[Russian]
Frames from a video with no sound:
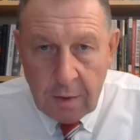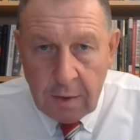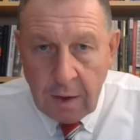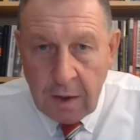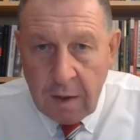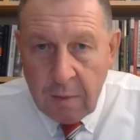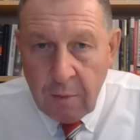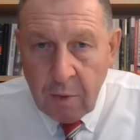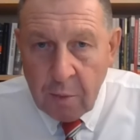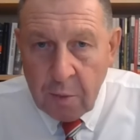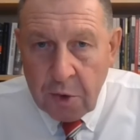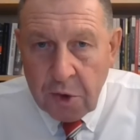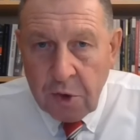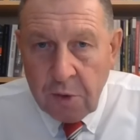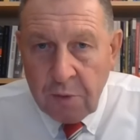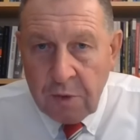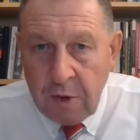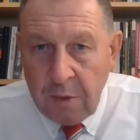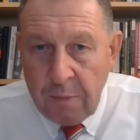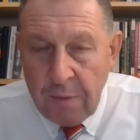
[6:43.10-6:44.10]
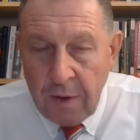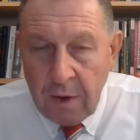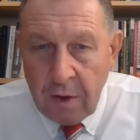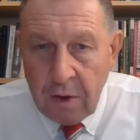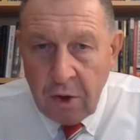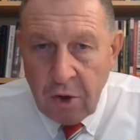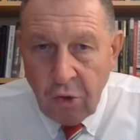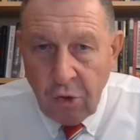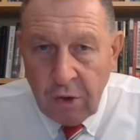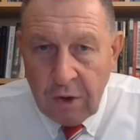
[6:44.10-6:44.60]
Таким образом, теперь
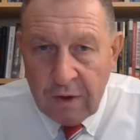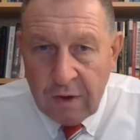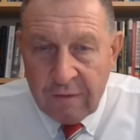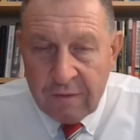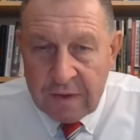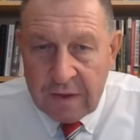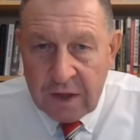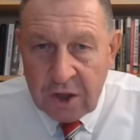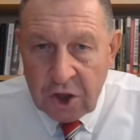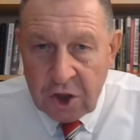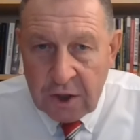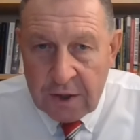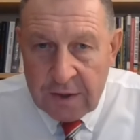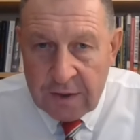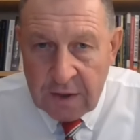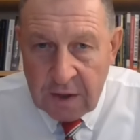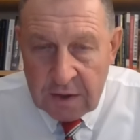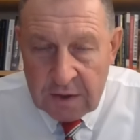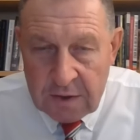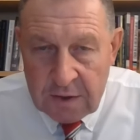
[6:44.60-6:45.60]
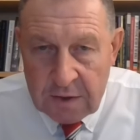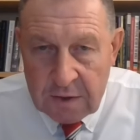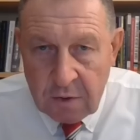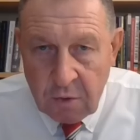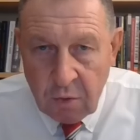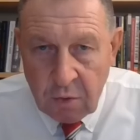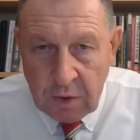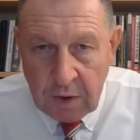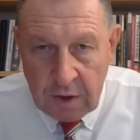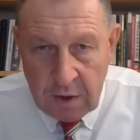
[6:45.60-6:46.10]
не только в отношении
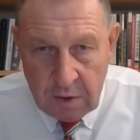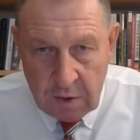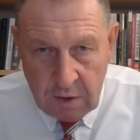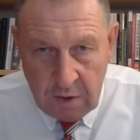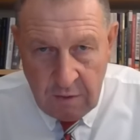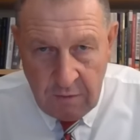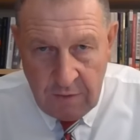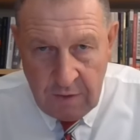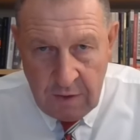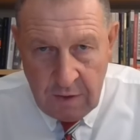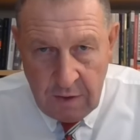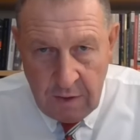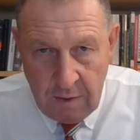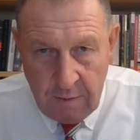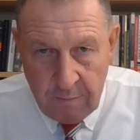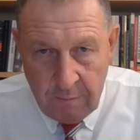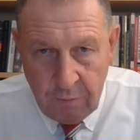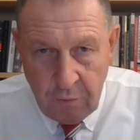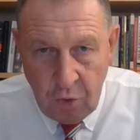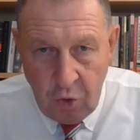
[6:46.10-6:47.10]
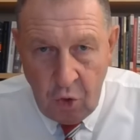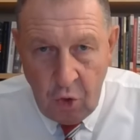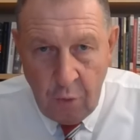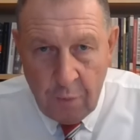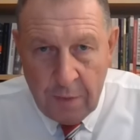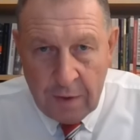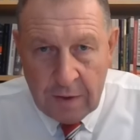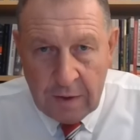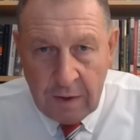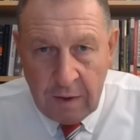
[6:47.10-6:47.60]
российско-украинской войны, но
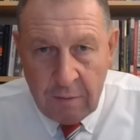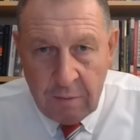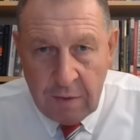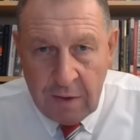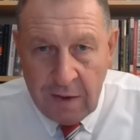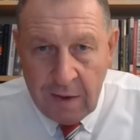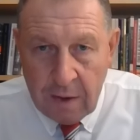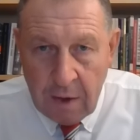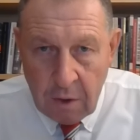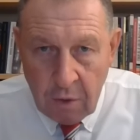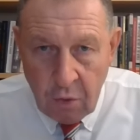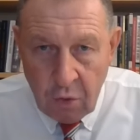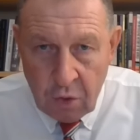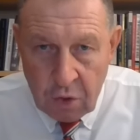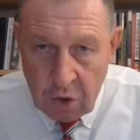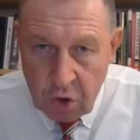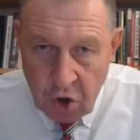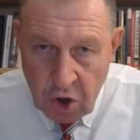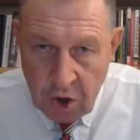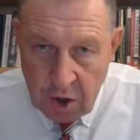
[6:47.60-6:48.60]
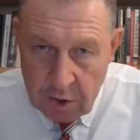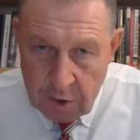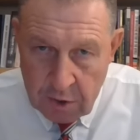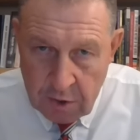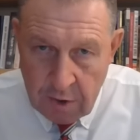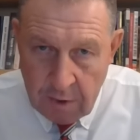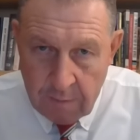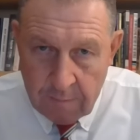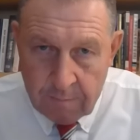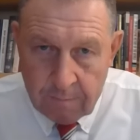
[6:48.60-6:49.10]
и, по крайней мере, для какой-то
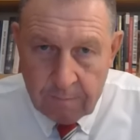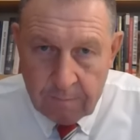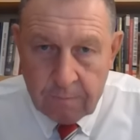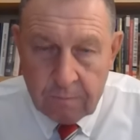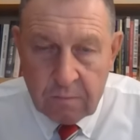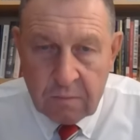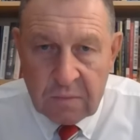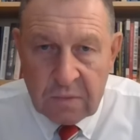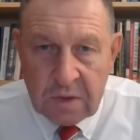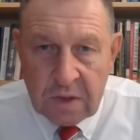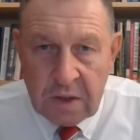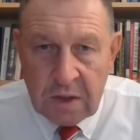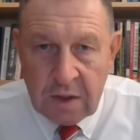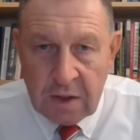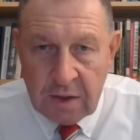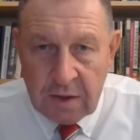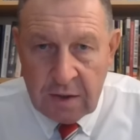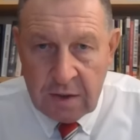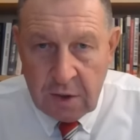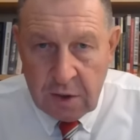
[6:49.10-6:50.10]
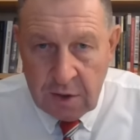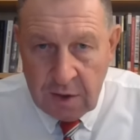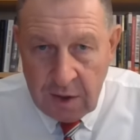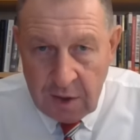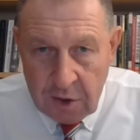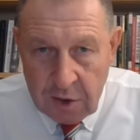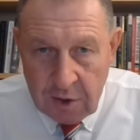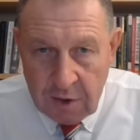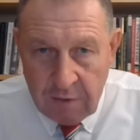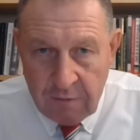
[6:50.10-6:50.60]
части
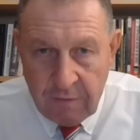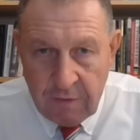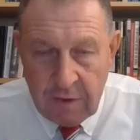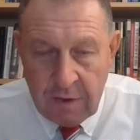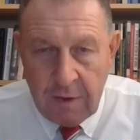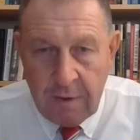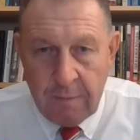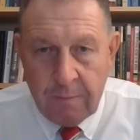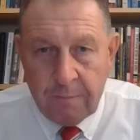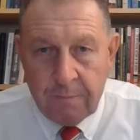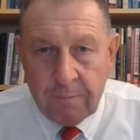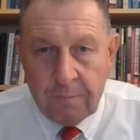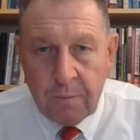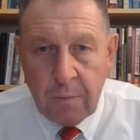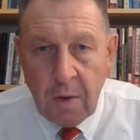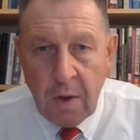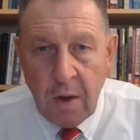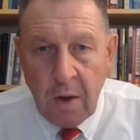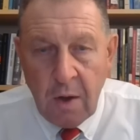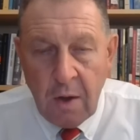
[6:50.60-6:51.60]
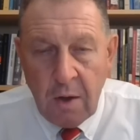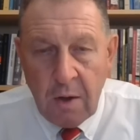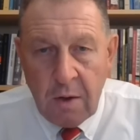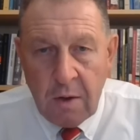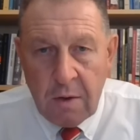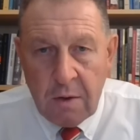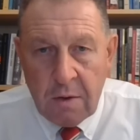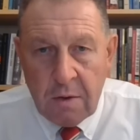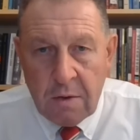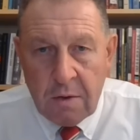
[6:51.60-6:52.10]
Ирано-Израильской войны
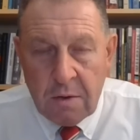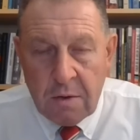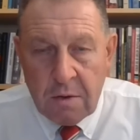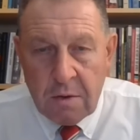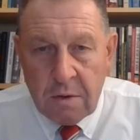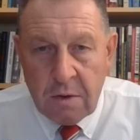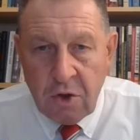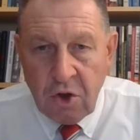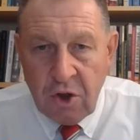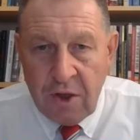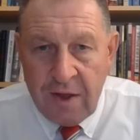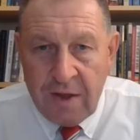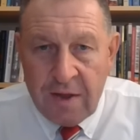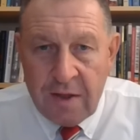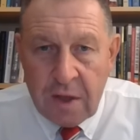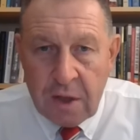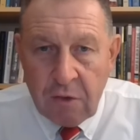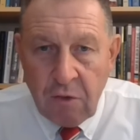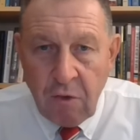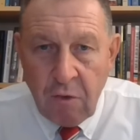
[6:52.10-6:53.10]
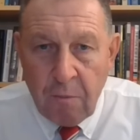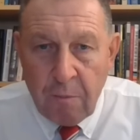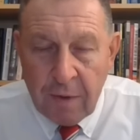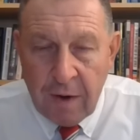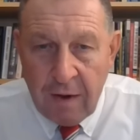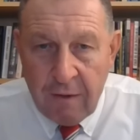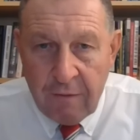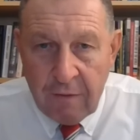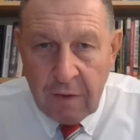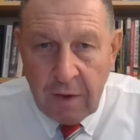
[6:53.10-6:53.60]
начинает действовать
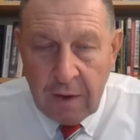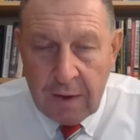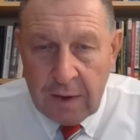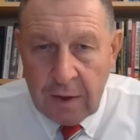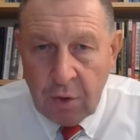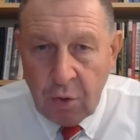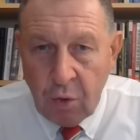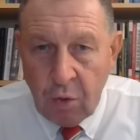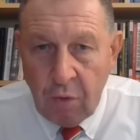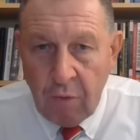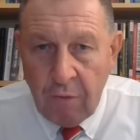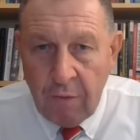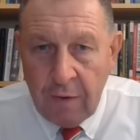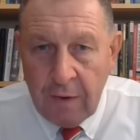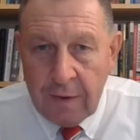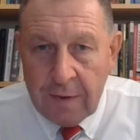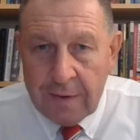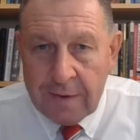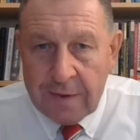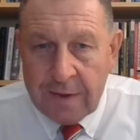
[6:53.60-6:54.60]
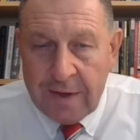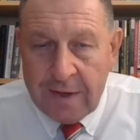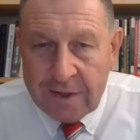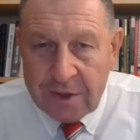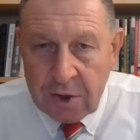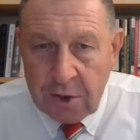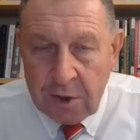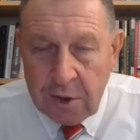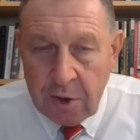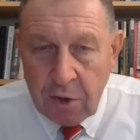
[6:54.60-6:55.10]
правило, которого,
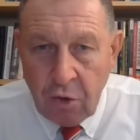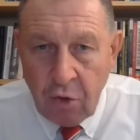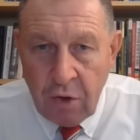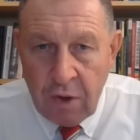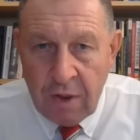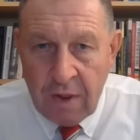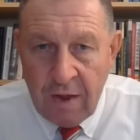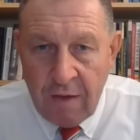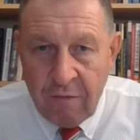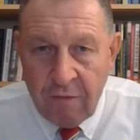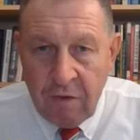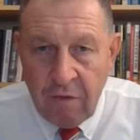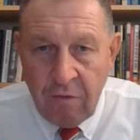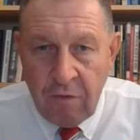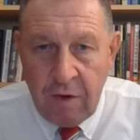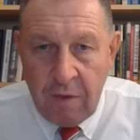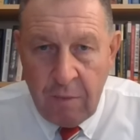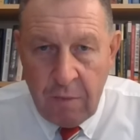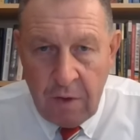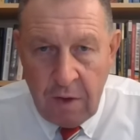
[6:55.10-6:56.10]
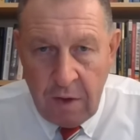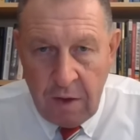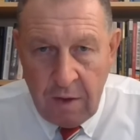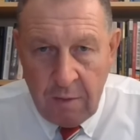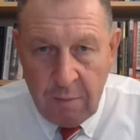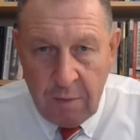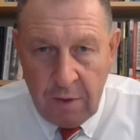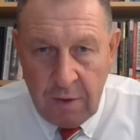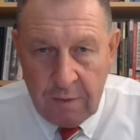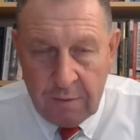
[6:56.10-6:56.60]
кажется, до недавнего времени
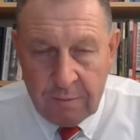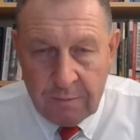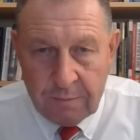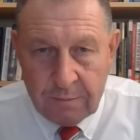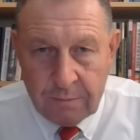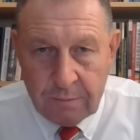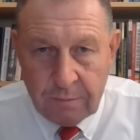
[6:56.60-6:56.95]
не было.